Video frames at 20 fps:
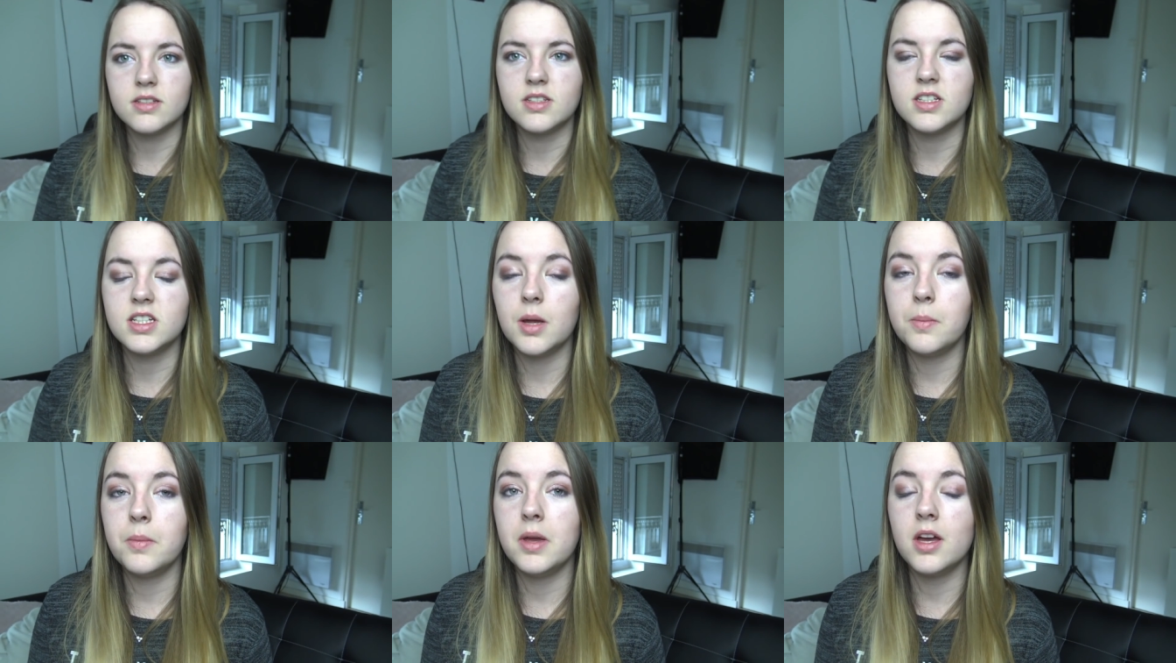
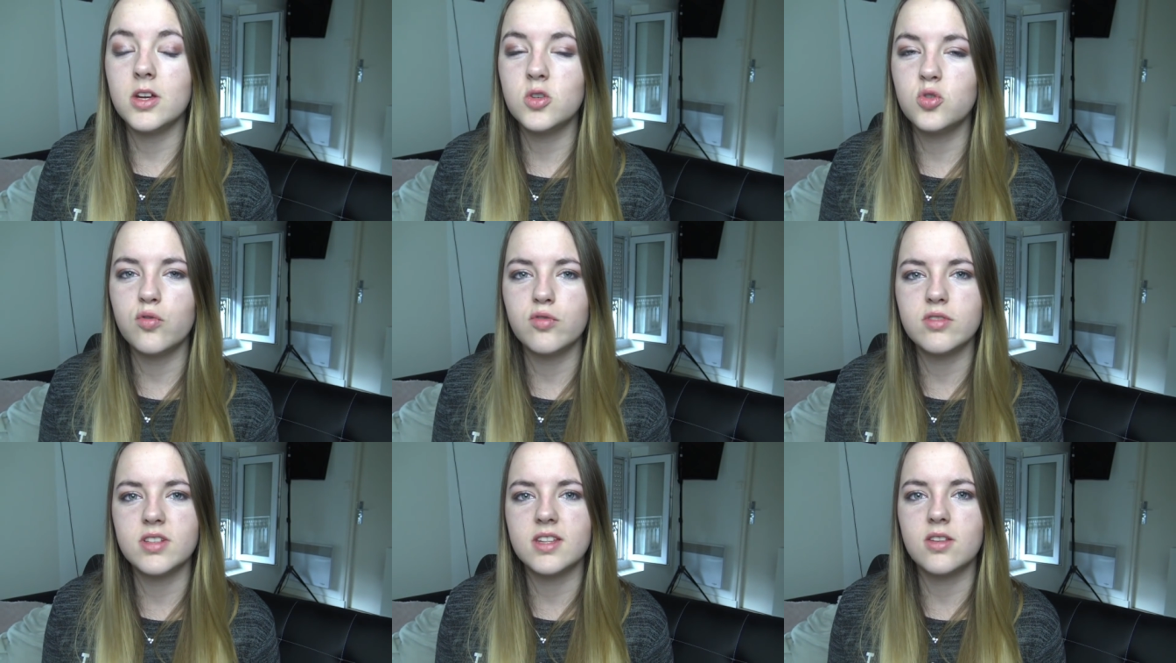Si jamais un
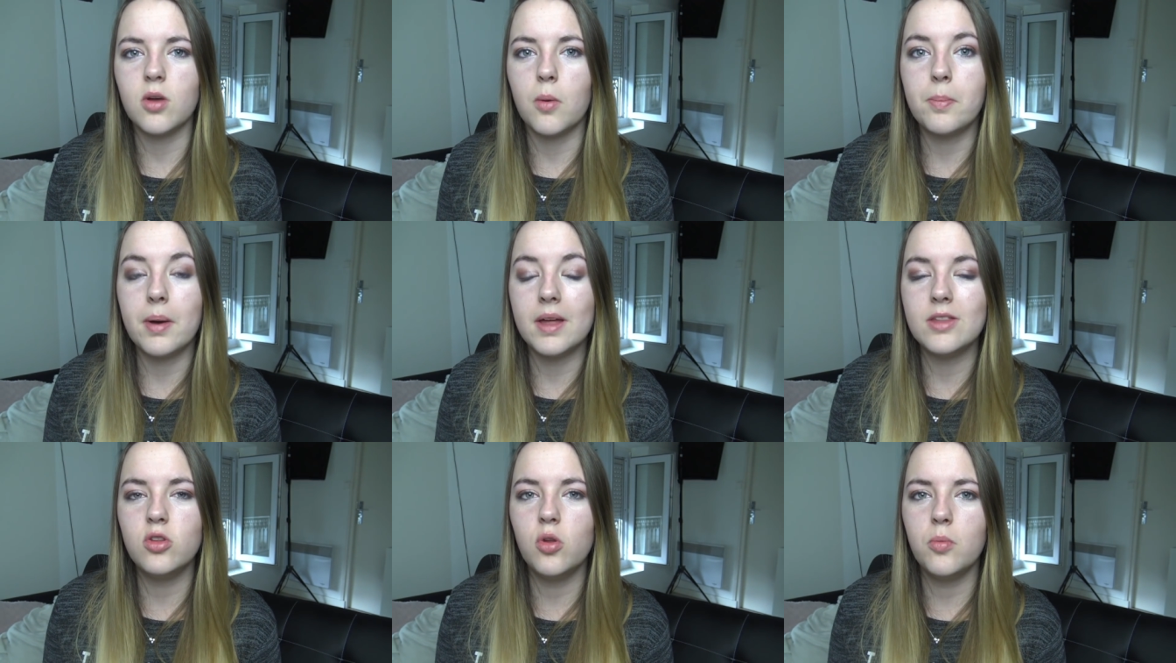jour vous êtes en
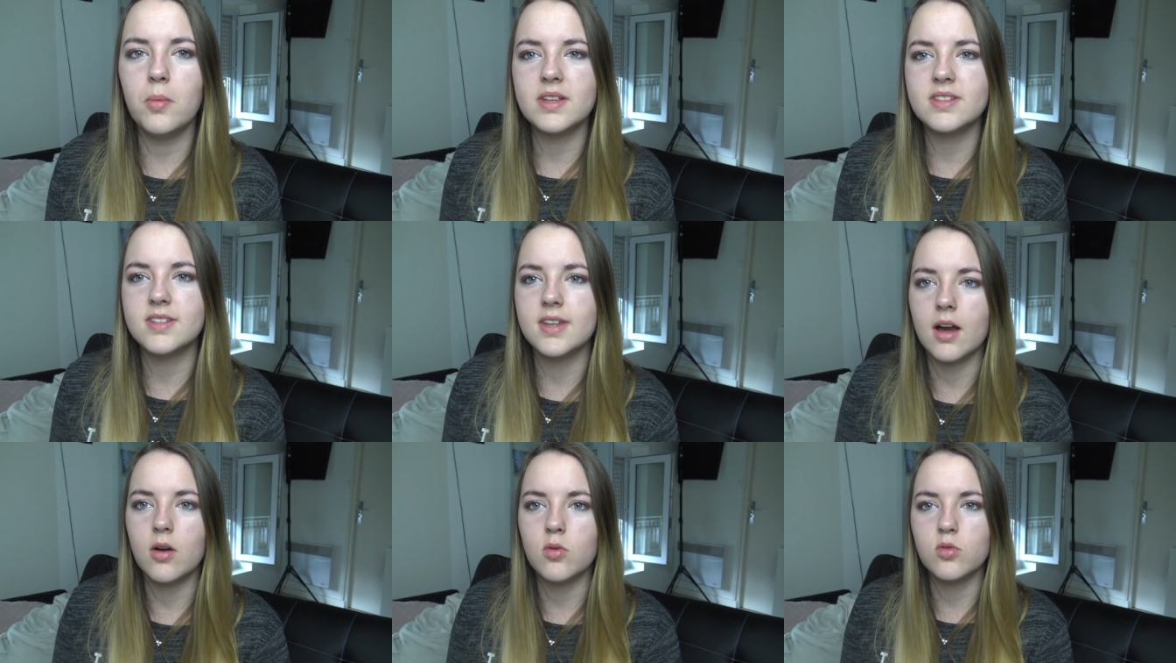panne de
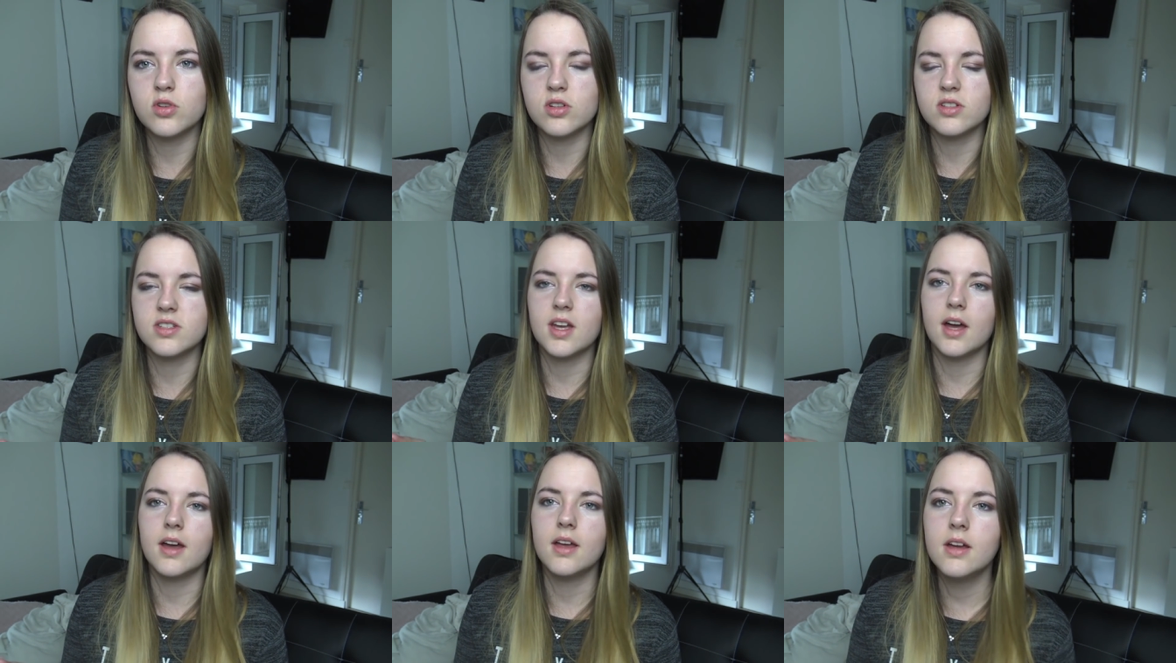mascara ou j'en
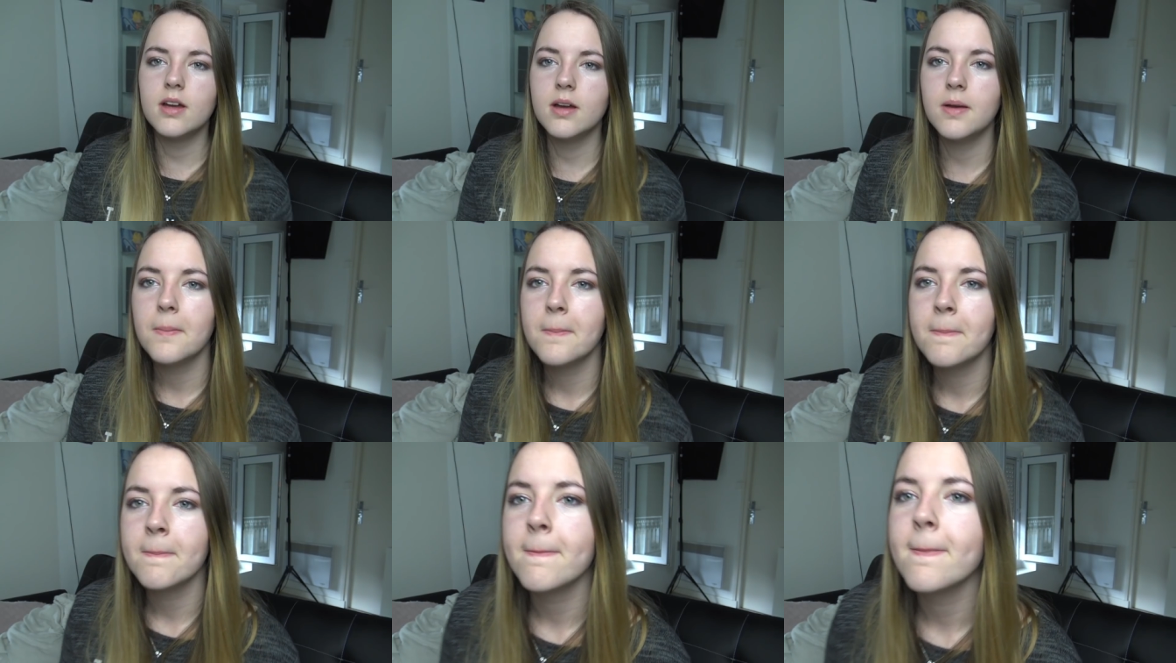sais rien,
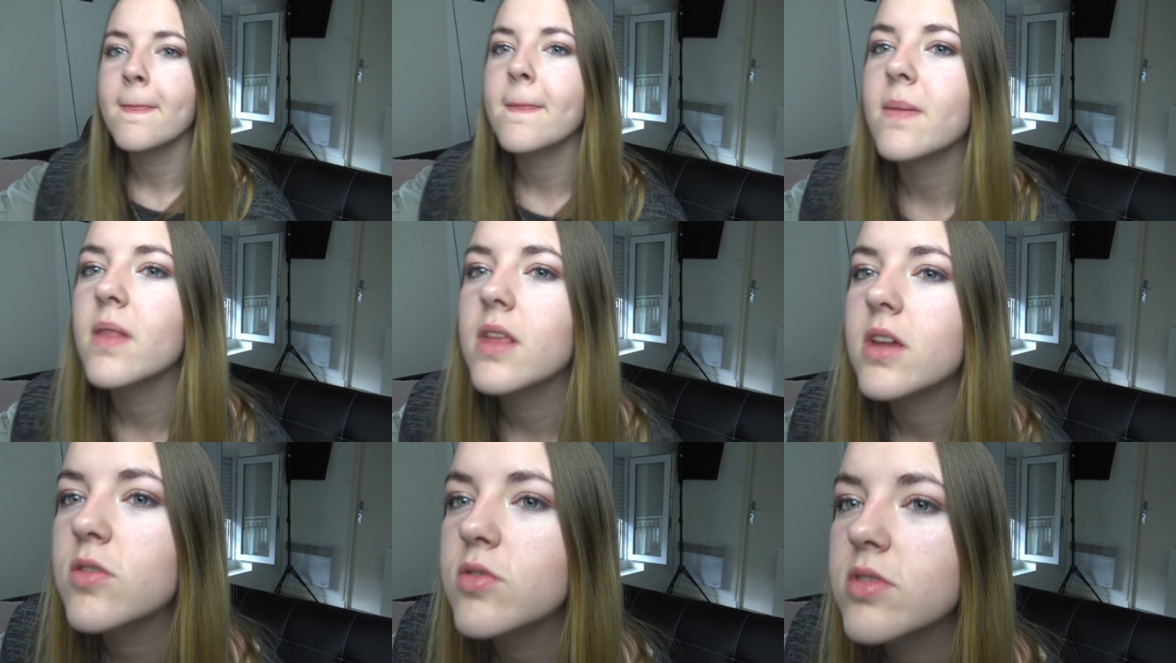
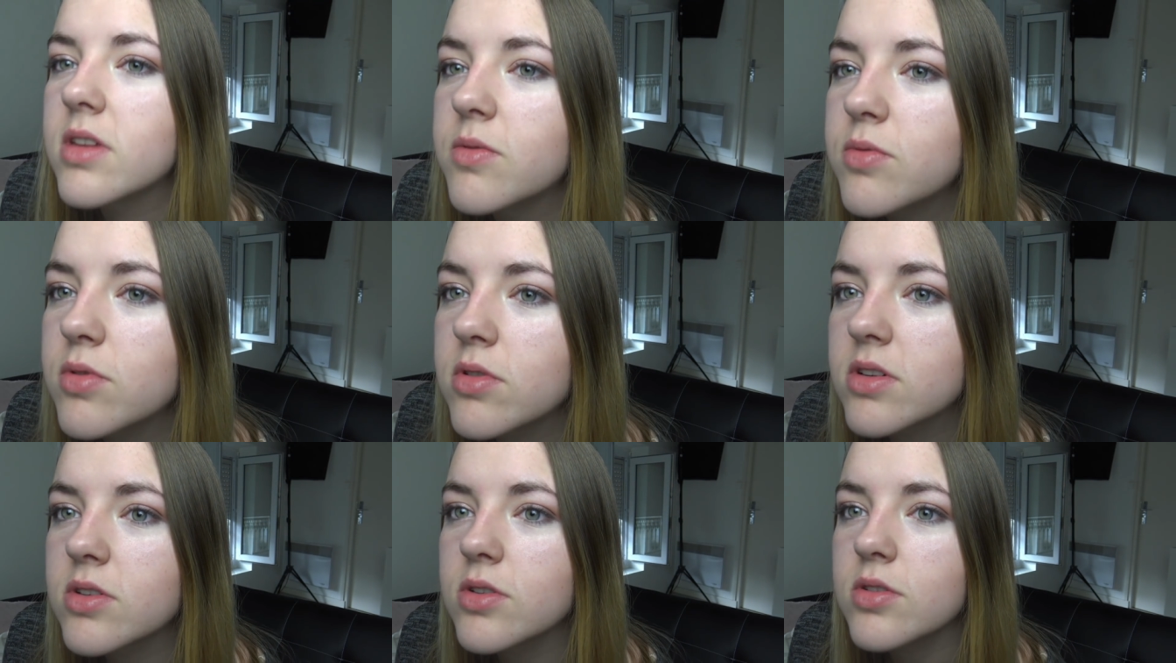je vous
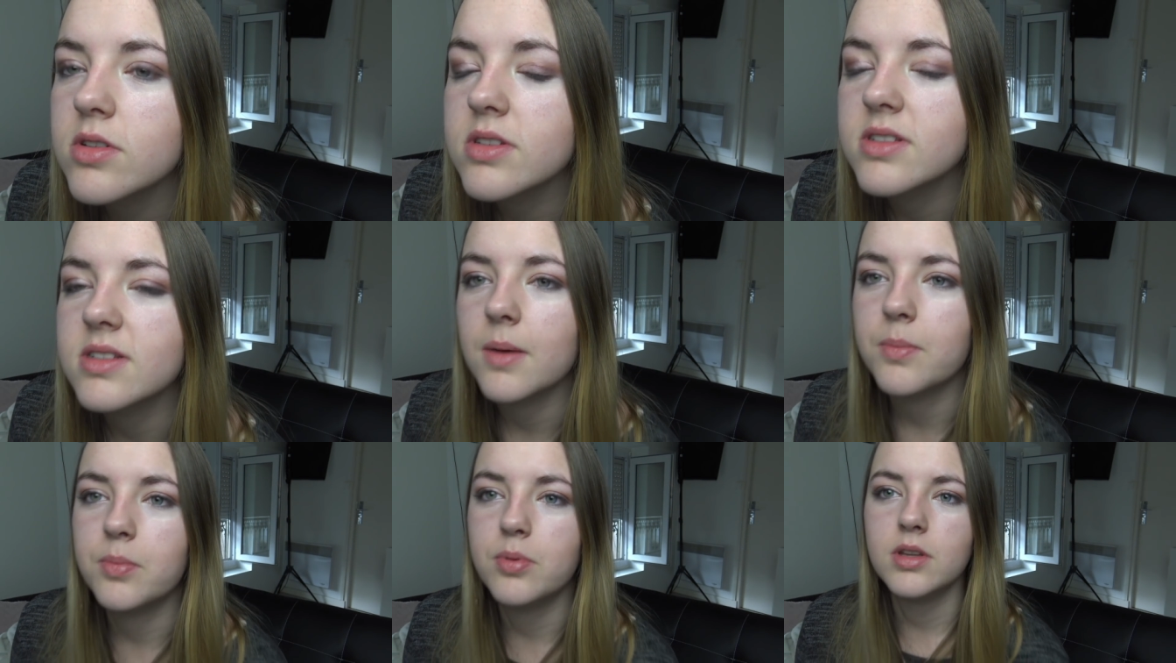avoue que
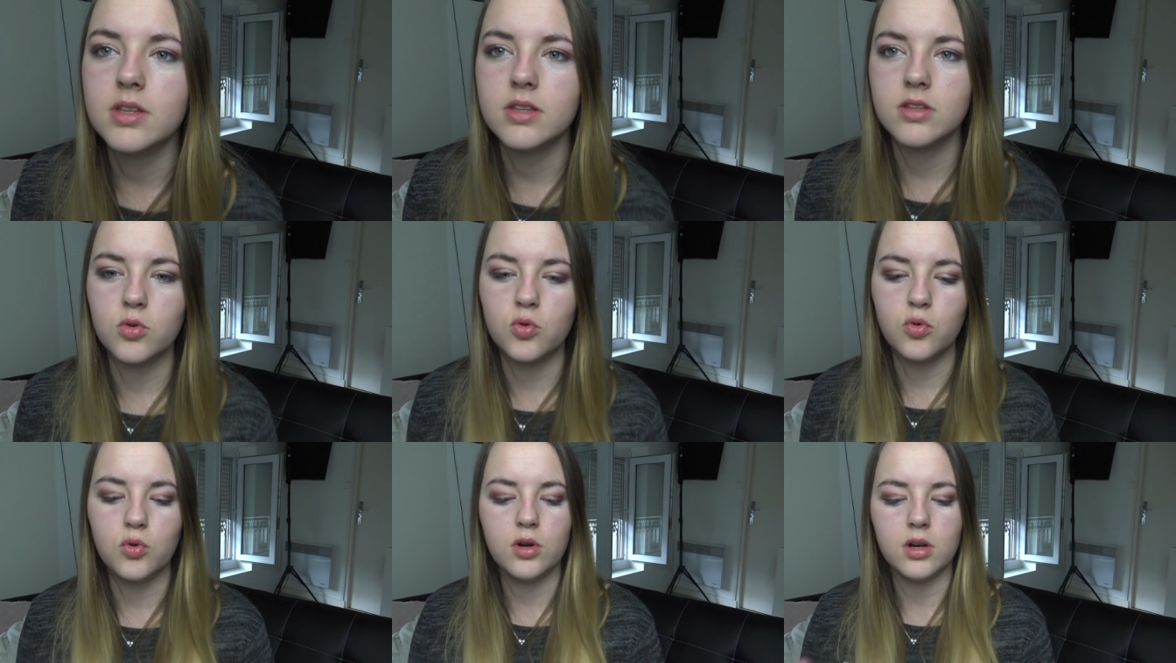ça peut
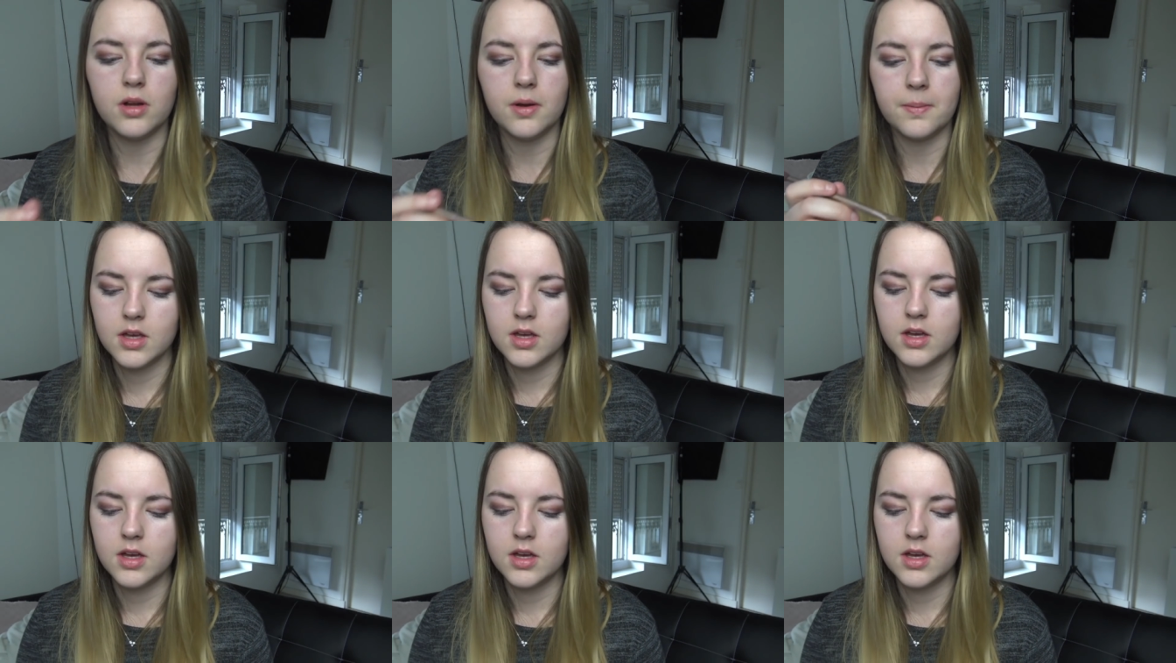être cool.